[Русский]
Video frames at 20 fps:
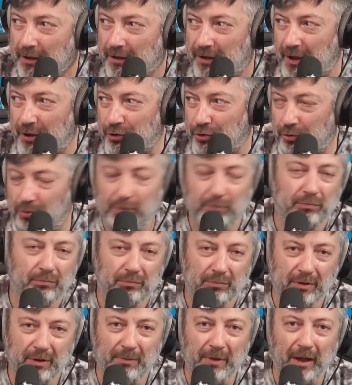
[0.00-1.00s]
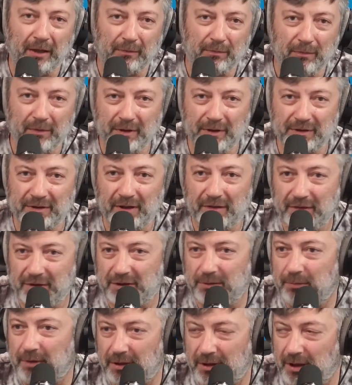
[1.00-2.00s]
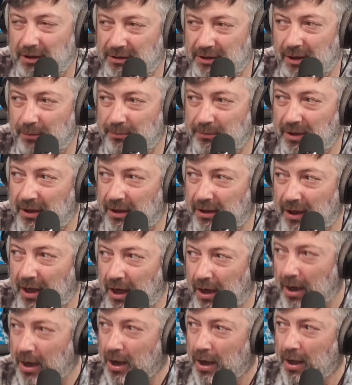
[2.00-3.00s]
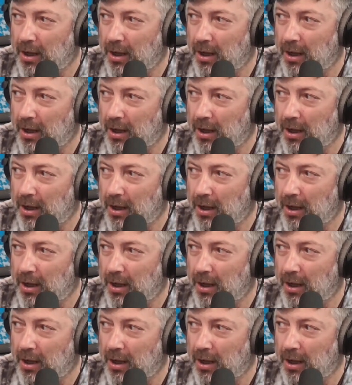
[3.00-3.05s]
Так что, ребят, мы независимы, это на самом деле так.